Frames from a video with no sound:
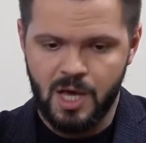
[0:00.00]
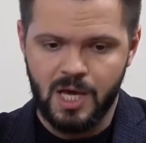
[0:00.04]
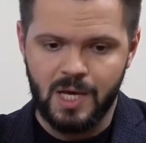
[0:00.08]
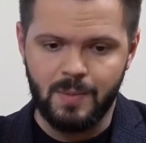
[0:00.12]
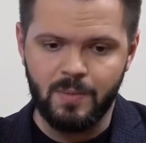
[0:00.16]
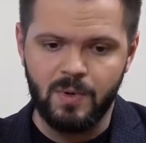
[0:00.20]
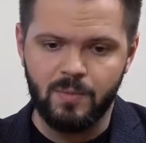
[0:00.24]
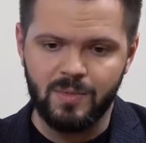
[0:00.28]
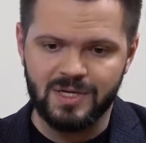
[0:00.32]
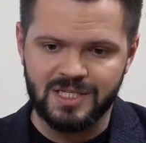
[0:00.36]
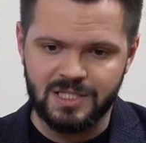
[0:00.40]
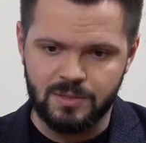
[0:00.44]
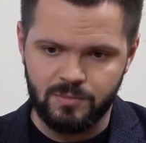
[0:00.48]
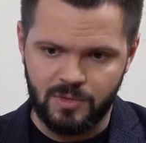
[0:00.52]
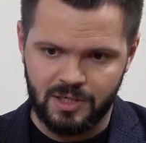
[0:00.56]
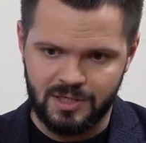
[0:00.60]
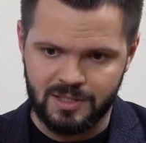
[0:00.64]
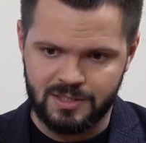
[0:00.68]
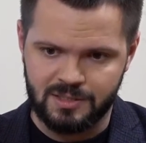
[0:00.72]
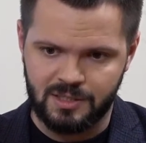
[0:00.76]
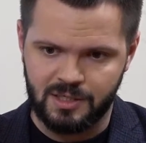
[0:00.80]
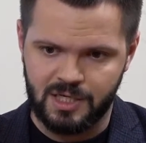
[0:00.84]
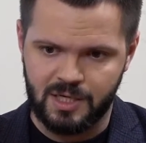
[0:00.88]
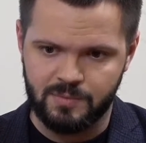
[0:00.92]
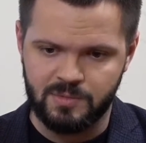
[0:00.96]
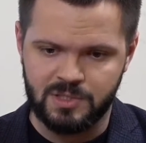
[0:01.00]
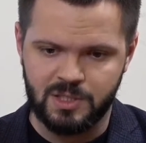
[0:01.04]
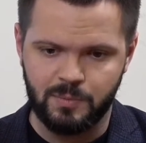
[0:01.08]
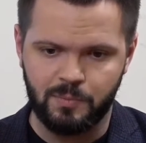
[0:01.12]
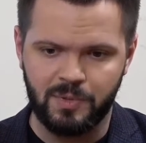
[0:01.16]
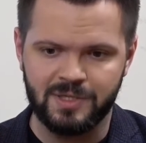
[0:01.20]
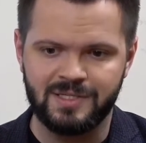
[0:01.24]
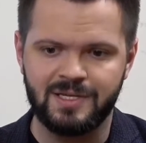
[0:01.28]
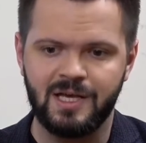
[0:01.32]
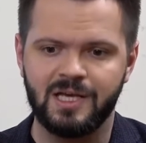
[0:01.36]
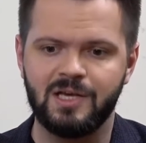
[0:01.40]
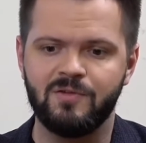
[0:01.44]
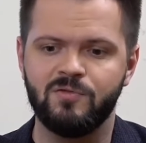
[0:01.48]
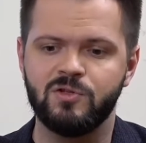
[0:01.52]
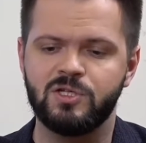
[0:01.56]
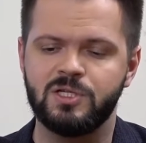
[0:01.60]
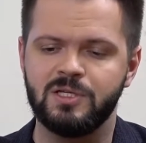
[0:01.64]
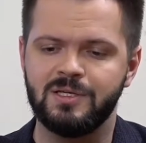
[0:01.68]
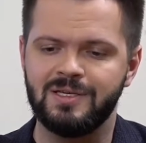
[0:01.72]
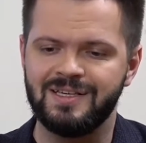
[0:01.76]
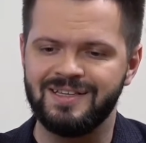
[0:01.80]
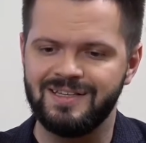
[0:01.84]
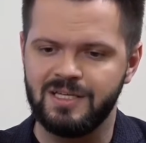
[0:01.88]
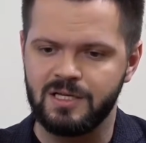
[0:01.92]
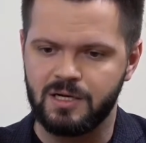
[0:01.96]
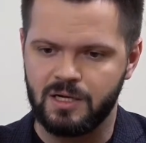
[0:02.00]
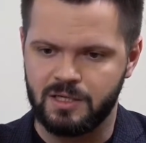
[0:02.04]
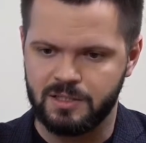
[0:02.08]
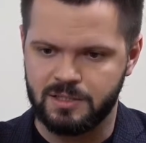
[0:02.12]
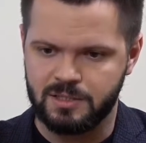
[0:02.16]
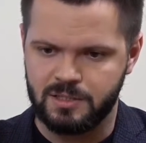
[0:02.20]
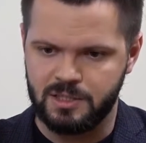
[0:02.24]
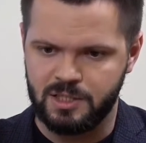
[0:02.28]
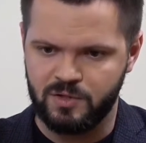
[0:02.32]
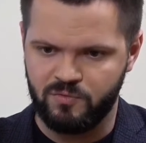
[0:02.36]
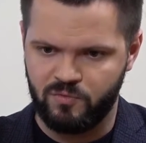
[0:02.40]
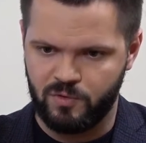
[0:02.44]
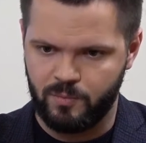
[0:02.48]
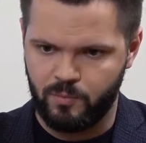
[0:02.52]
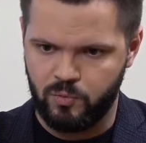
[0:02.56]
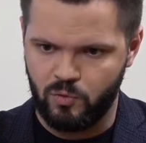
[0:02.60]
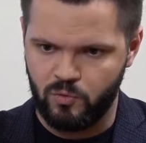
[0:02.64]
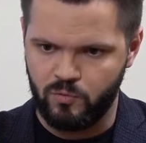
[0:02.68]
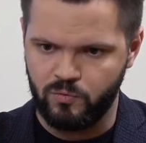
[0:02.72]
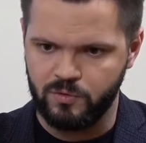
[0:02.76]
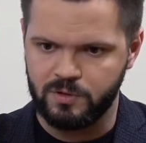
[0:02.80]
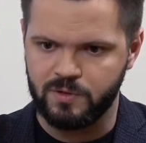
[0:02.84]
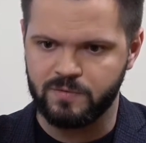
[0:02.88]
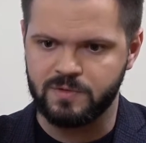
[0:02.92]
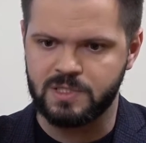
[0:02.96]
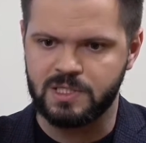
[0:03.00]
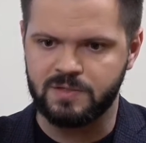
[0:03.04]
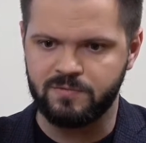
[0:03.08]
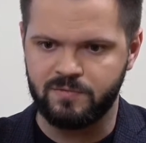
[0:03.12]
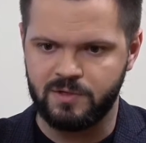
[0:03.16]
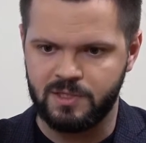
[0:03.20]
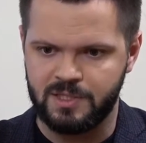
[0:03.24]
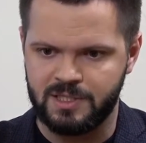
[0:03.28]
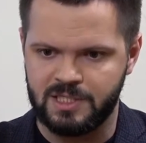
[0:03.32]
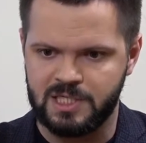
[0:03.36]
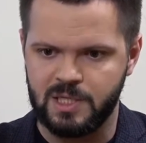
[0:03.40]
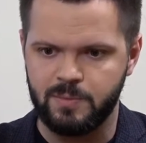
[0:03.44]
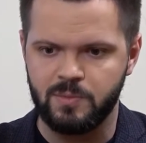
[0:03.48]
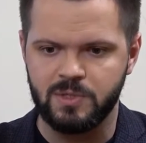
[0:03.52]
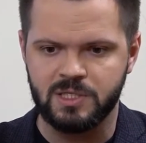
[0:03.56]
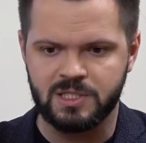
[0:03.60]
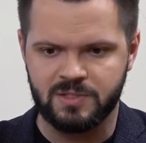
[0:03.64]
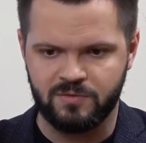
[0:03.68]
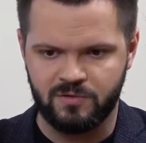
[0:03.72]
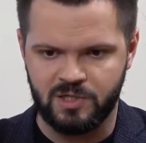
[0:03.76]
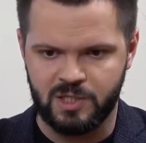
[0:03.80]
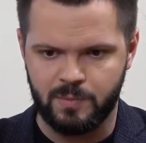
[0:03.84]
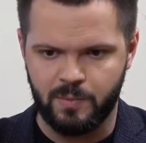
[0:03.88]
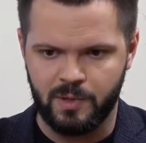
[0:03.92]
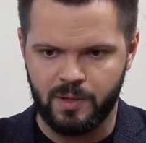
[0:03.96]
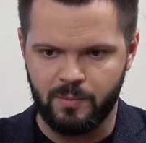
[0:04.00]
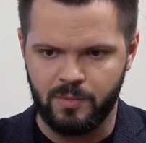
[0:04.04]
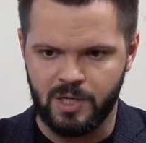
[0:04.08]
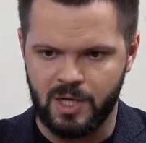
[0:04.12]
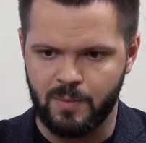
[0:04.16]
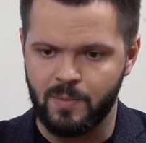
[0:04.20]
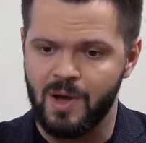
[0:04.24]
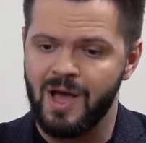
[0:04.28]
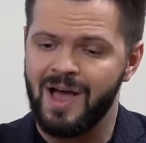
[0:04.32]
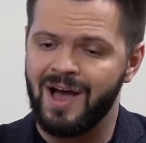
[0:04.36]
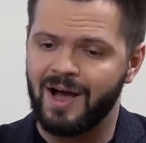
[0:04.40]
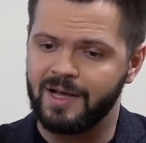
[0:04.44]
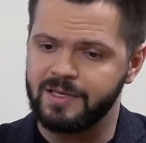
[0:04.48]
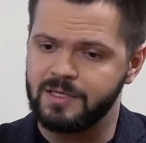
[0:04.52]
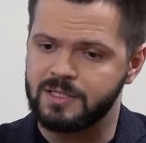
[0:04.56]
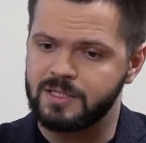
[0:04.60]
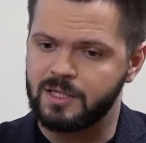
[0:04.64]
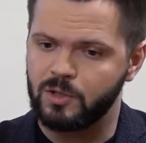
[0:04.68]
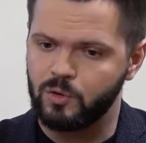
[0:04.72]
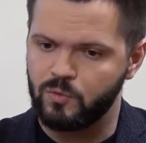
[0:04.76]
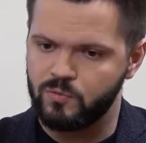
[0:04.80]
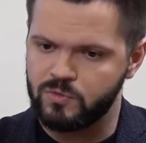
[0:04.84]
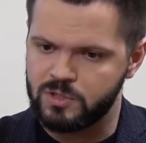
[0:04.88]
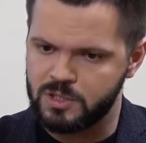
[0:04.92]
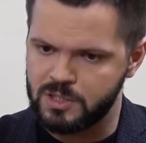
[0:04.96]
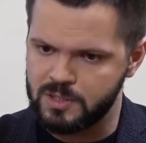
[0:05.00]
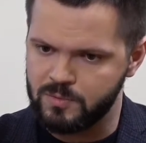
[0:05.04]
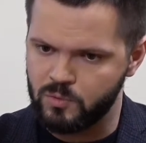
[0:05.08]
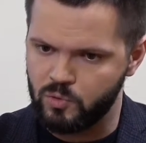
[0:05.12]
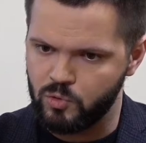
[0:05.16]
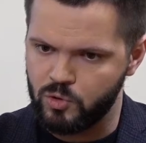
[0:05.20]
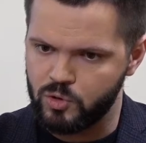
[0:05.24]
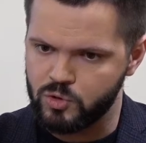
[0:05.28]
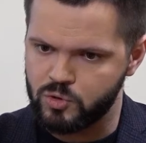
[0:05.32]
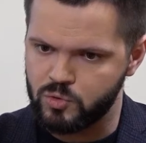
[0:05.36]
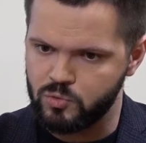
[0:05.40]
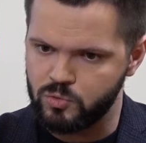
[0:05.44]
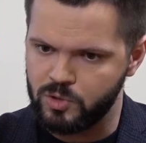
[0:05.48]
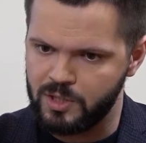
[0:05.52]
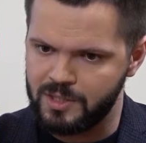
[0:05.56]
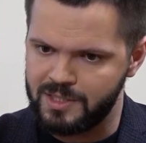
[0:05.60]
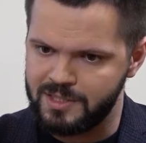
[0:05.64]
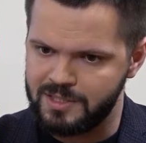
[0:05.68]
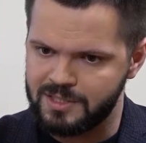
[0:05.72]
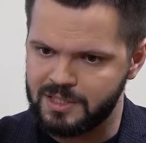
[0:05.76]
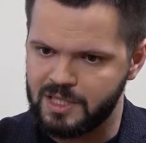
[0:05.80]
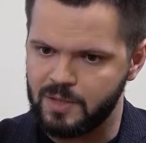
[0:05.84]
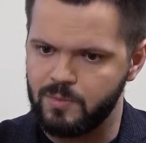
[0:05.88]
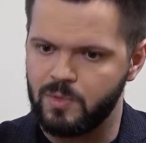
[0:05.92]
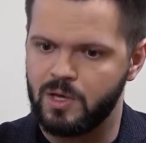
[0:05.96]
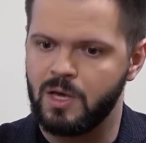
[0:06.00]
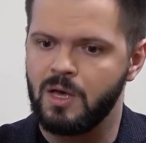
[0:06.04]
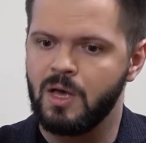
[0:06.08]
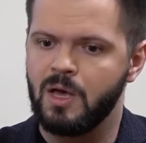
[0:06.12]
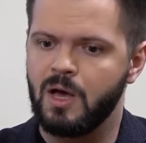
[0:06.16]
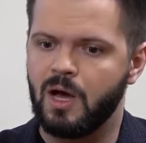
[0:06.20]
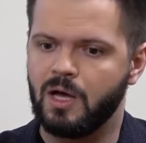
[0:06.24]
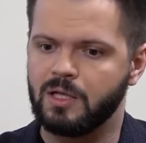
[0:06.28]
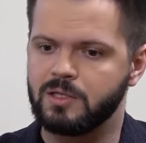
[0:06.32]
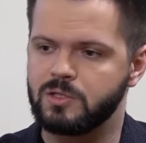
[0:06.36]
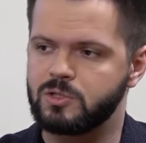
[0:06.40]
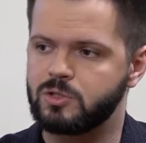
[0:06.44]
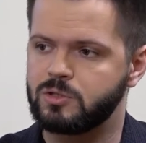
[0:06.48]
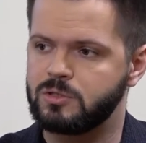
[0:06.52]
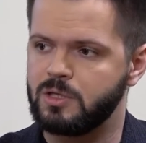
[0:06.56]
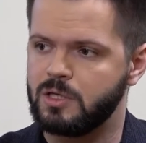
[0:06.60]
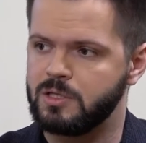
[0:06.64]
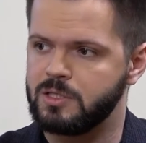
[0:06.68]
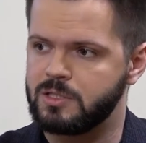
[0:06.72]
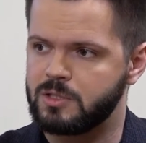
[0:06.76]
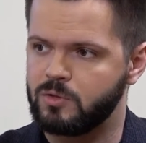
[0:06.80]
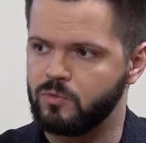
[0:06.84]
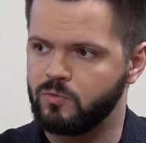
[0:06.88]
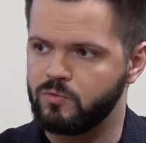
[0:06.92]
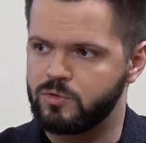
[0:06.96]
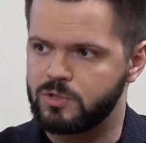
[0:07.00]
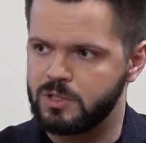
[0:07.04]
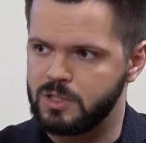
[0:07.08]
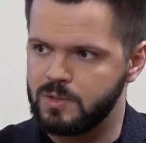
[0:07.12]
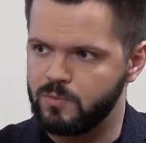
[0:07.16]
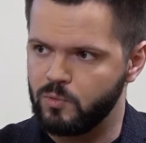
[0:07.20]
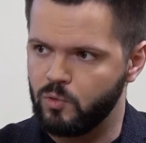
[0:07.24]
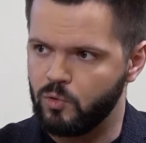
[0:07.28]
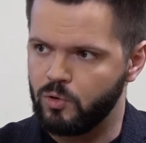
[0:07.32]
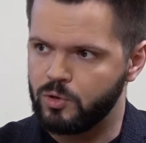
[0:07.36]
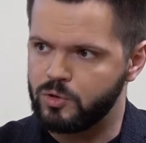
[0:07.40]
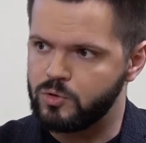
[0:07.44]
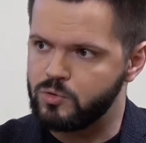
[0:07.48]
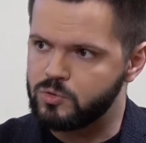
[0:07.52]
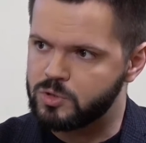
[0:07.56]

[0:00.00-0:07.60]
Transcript: Мы максимально стараемся подтягивать генерации инфоповодов, своих тем и своих проблем. Они становятся немного журналистами, а они становятся немного